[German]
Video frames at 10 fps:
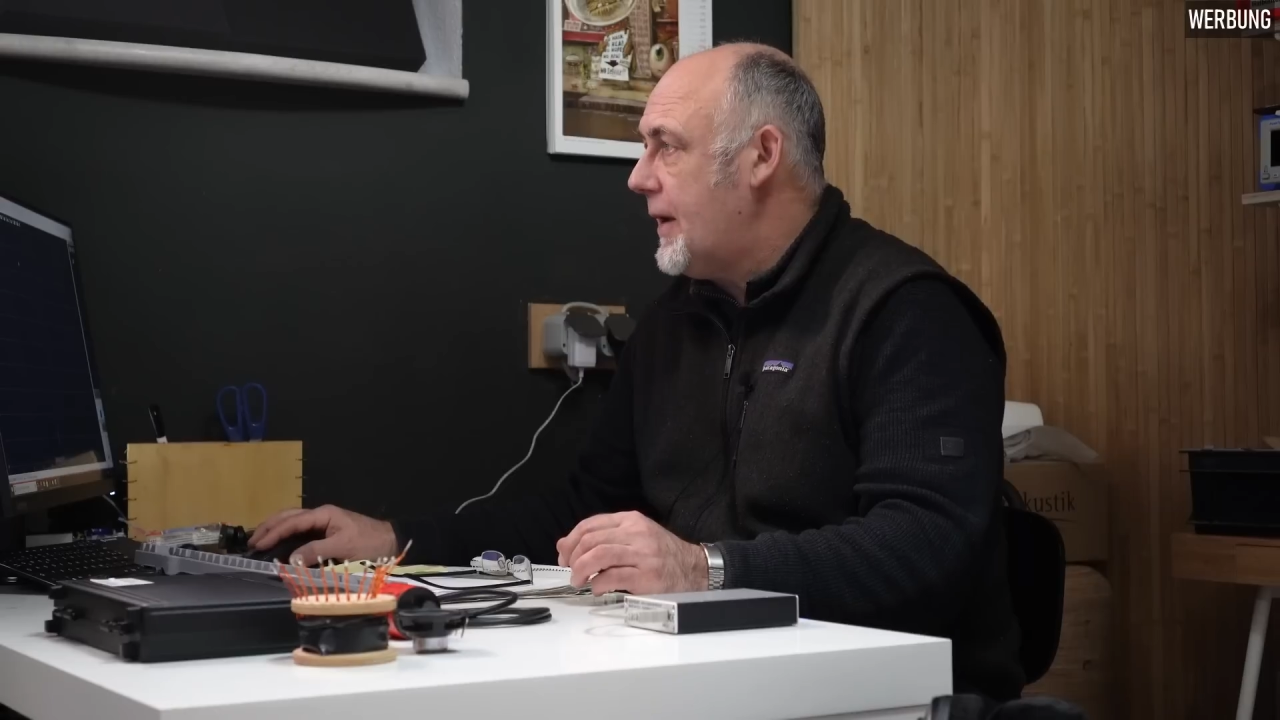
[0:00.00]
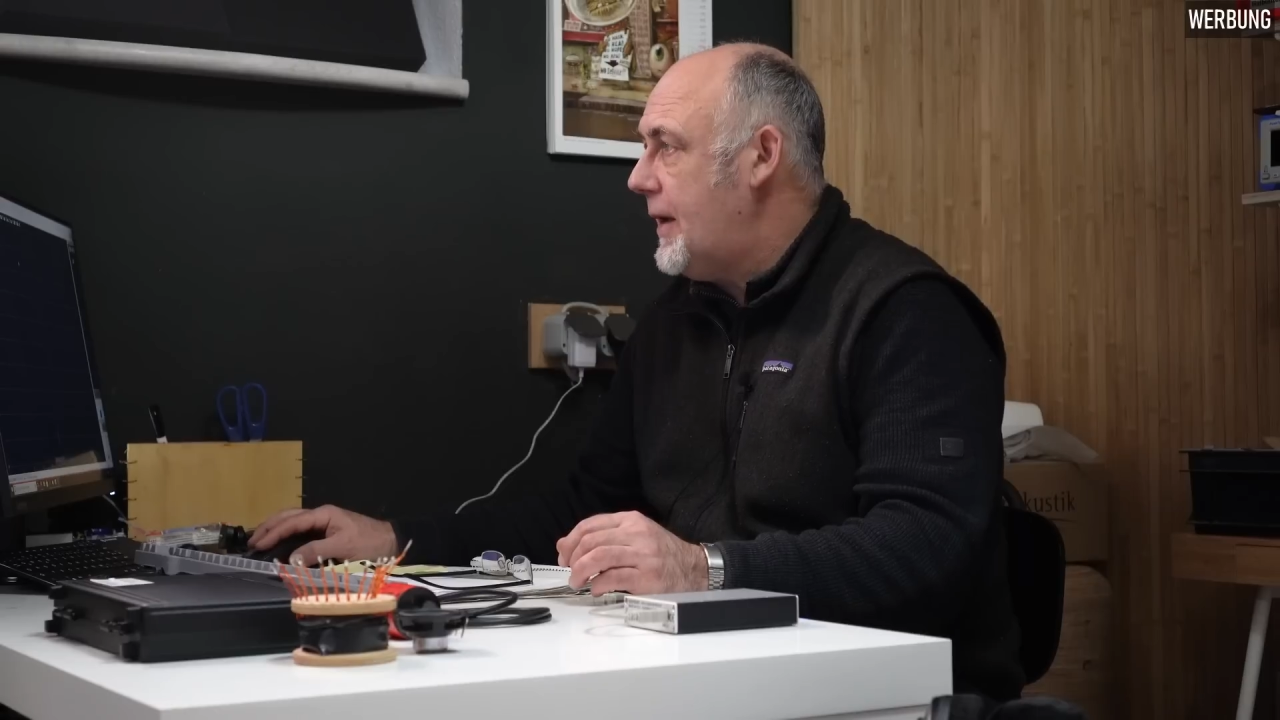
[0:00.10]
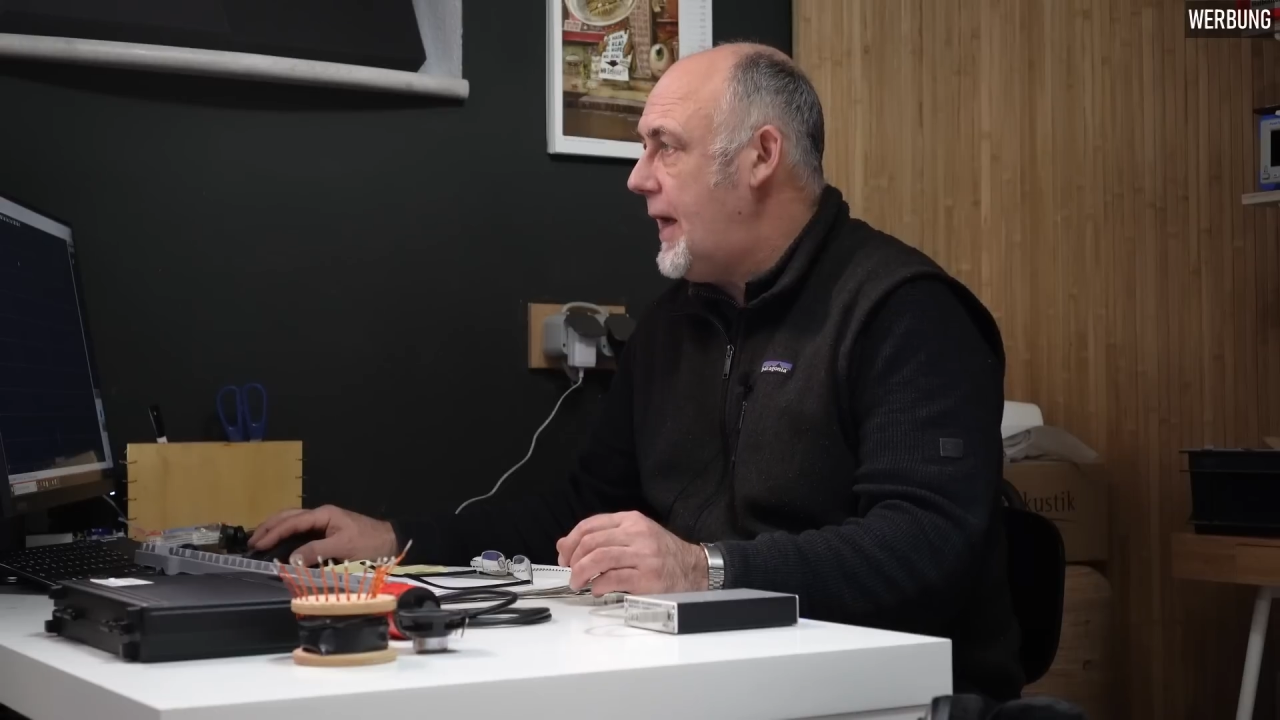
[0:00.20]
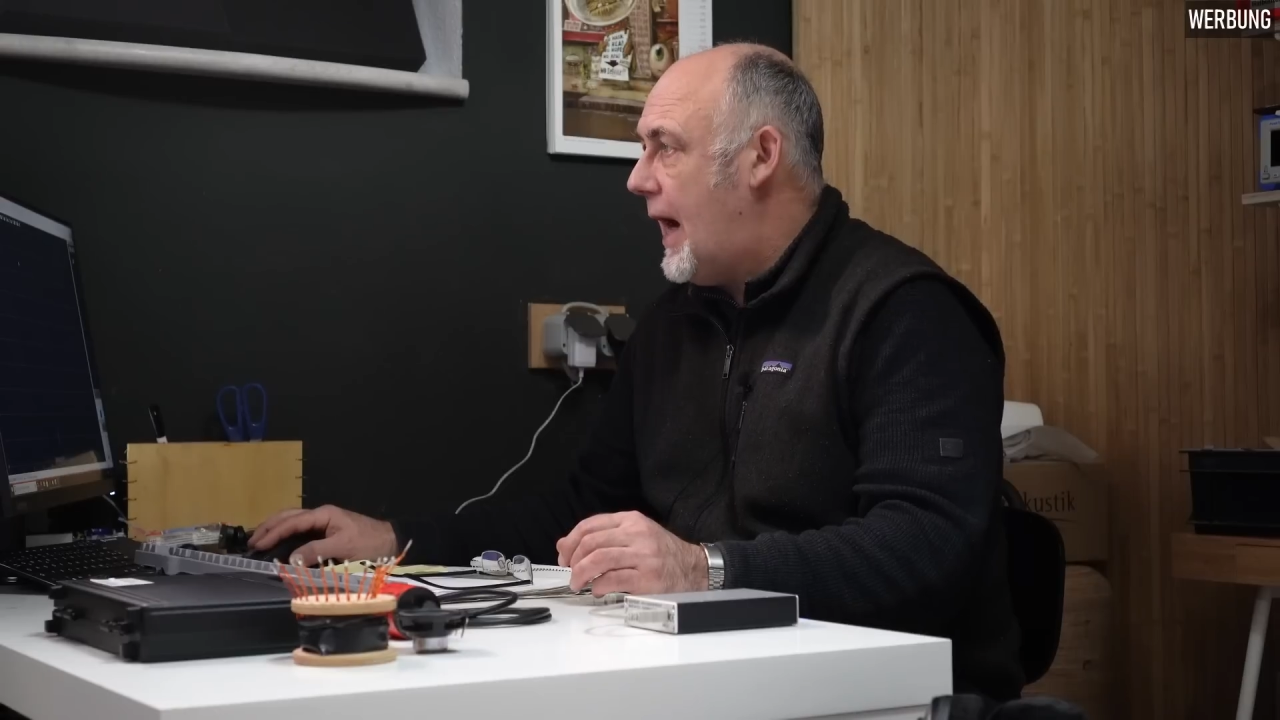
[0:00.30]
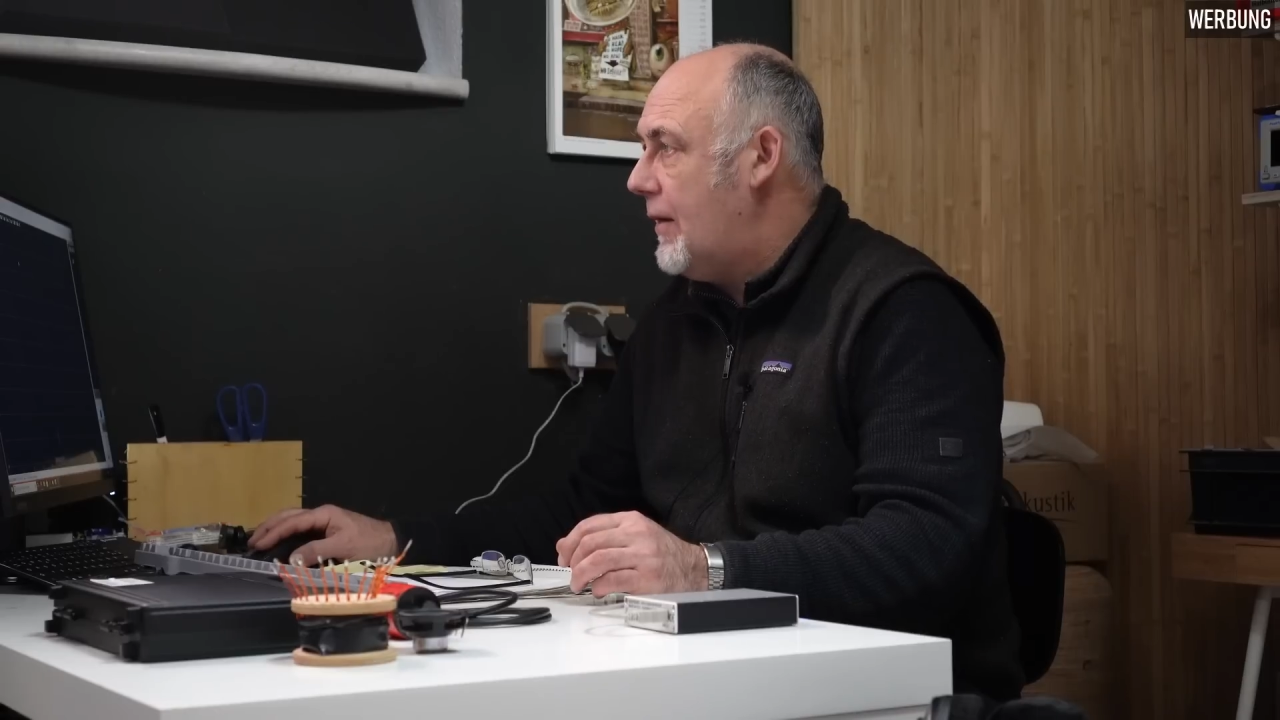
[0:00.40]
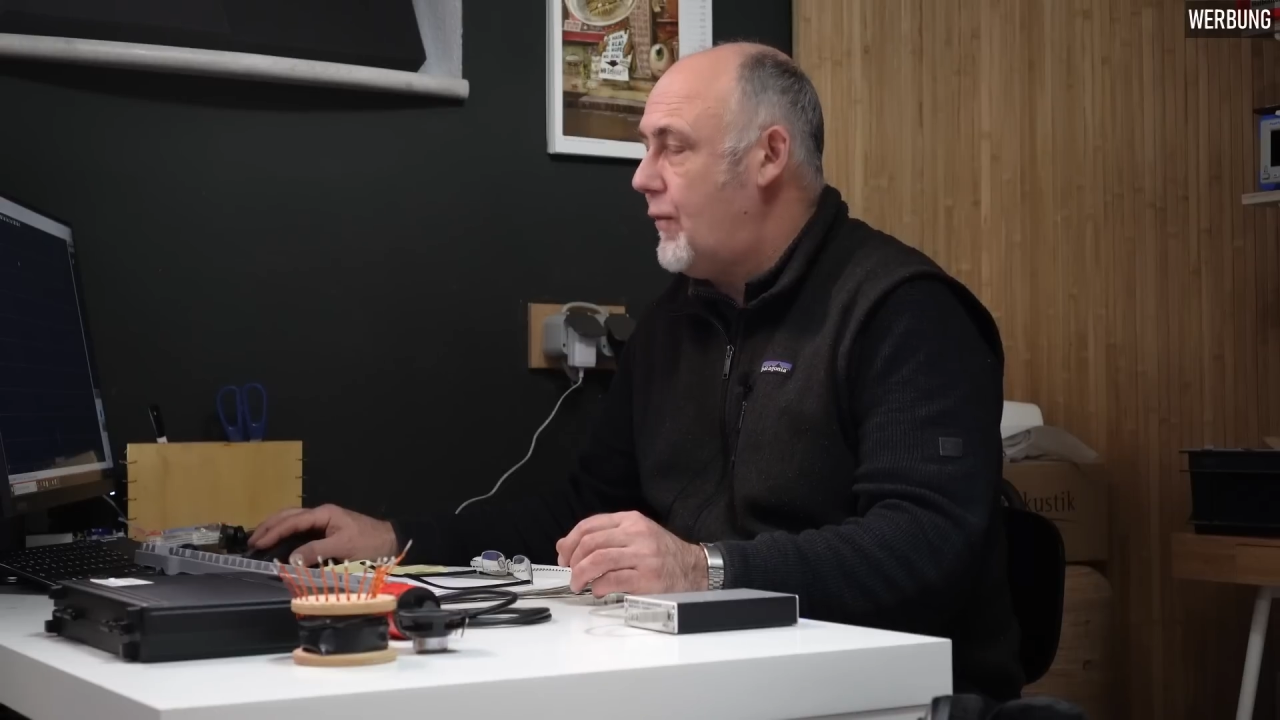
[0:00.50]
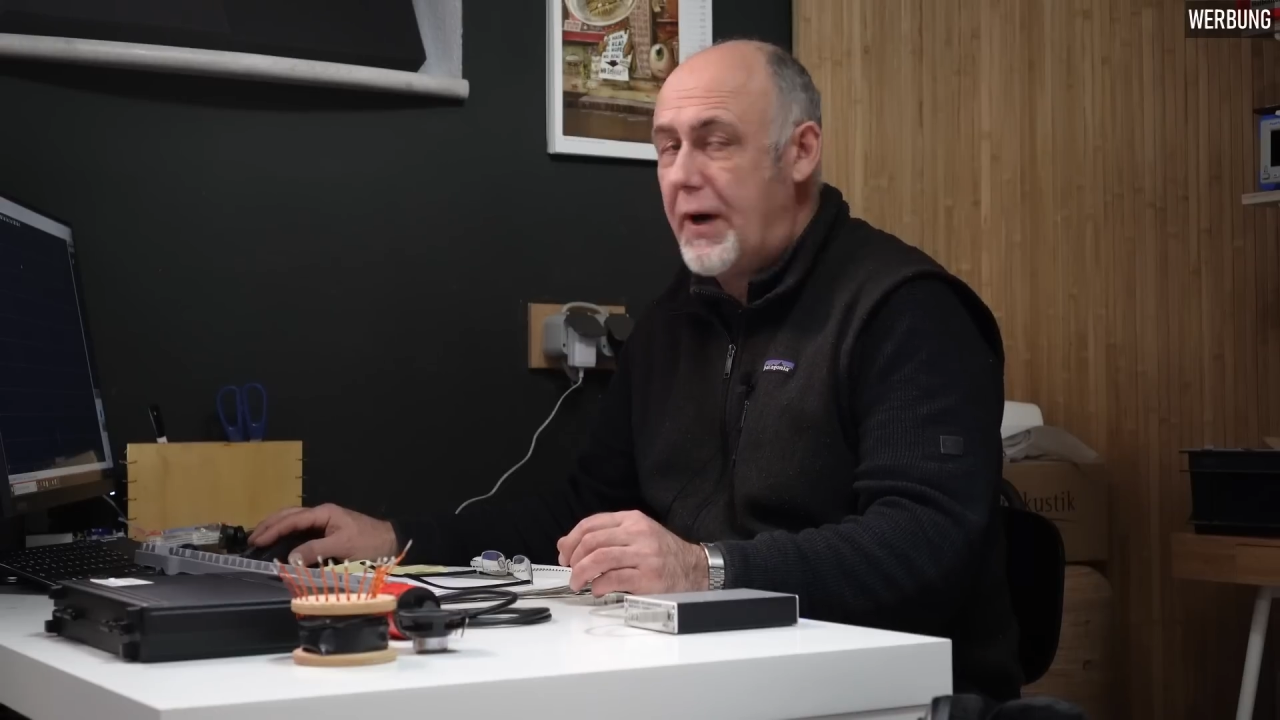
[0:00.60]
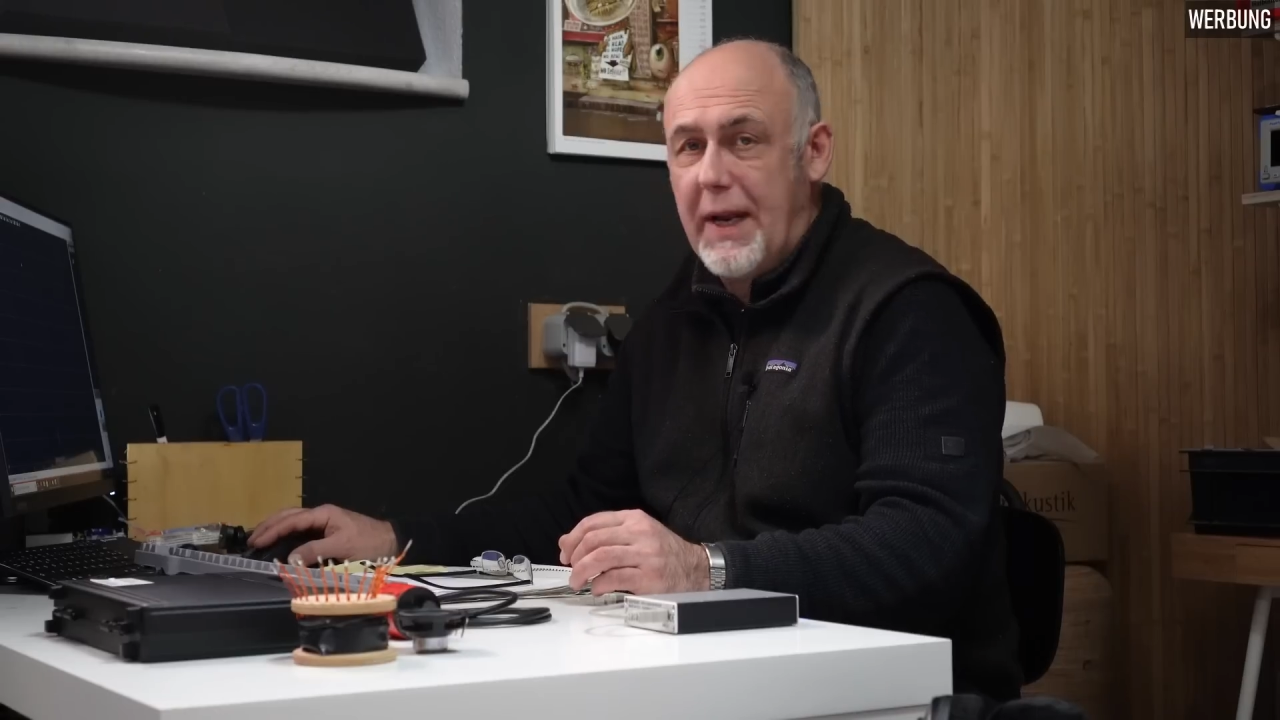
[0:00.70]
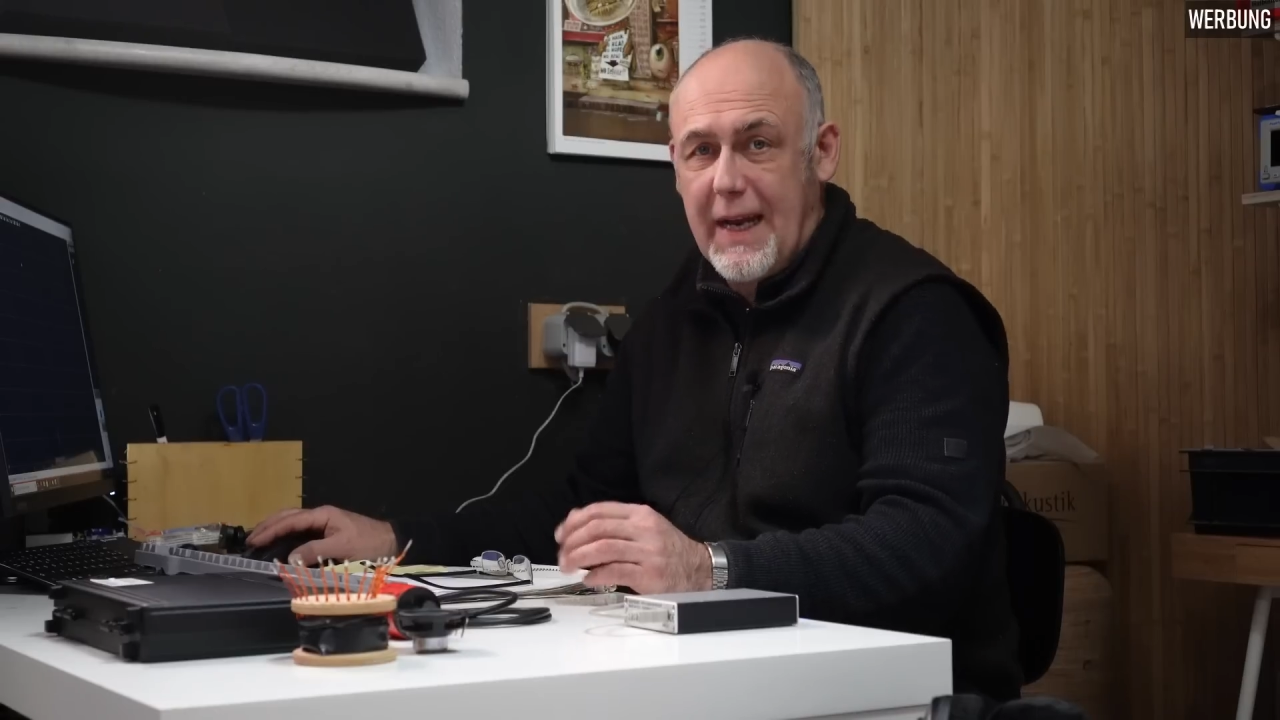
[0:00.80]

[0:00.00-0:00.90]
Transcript: ja, woran